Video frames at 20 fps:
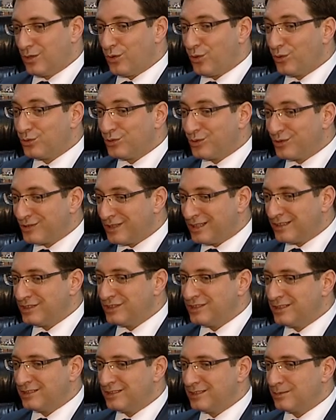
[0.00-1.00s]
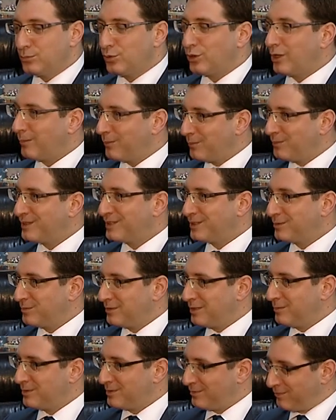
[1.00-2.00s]
O doğrudan dış yatırımın önemli bir
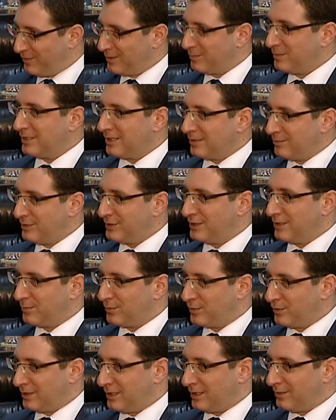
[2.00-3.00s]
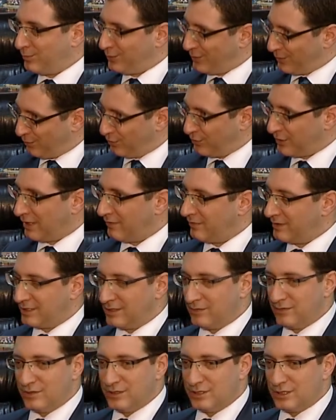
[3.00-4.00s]
kısmını da bizim firmalarımız yapıyorlar. Bu da güzel ve
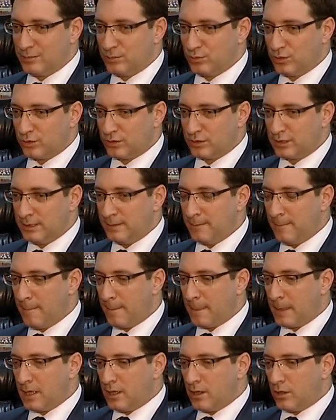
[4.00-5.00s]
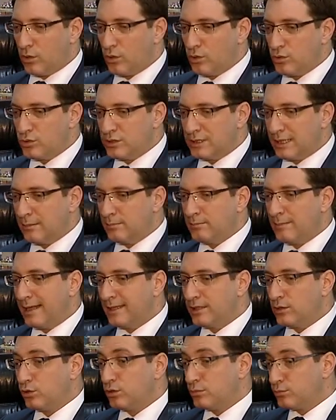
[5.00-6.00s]
sevindirici bir nokta. O yüzden
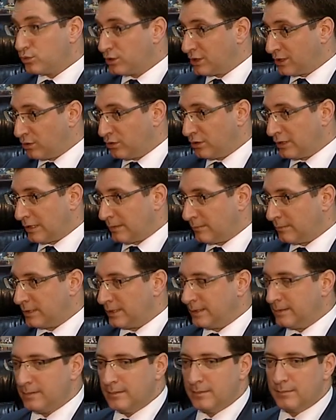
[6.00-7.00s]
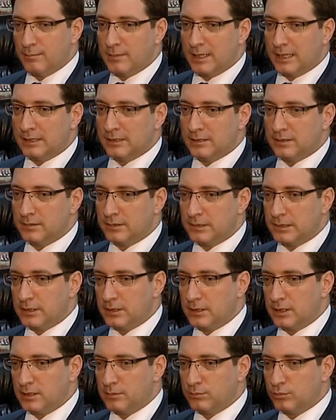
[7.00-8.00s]
belki önümüzdeki dönemde ben
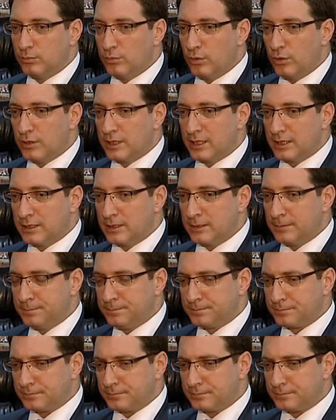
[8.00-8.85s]
e, bu bölgenin